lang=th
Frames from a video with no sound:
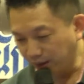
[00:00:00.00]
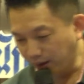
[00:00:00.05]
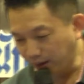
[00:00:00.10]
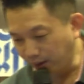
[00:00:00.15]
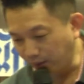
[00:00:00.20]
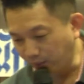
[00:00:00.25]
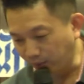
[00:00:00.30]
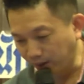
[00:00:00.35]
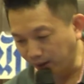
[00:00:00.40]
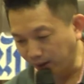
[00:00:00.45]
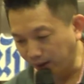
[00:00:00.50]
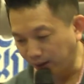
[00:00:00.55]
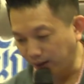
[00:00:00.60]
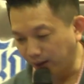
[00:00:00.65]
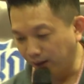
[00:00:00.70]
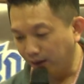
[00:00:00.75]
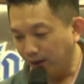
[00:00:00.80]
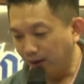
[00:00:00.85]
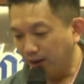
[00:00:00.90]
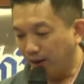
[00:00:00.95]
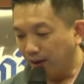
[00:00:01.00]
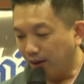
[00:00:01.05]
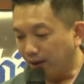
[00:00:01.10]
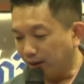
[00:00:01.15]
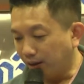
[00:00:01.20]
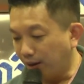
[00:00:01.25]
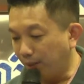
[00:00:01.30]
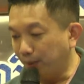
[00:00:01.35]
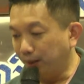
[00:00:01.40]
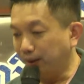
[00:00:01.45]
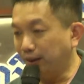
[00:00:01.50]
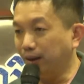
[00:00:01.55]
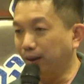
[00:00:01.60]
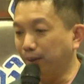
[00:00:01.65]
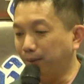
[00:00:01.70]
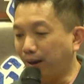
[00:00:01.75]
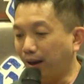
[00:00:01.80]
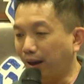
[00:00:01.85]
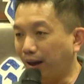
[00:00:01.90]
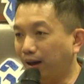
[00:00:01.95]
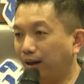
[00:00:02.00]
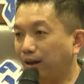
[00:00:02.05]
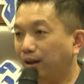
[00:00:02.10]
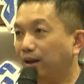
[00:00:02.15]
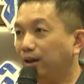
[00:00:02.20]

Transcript: โอเคก็เหมือนเดิมนะฮะ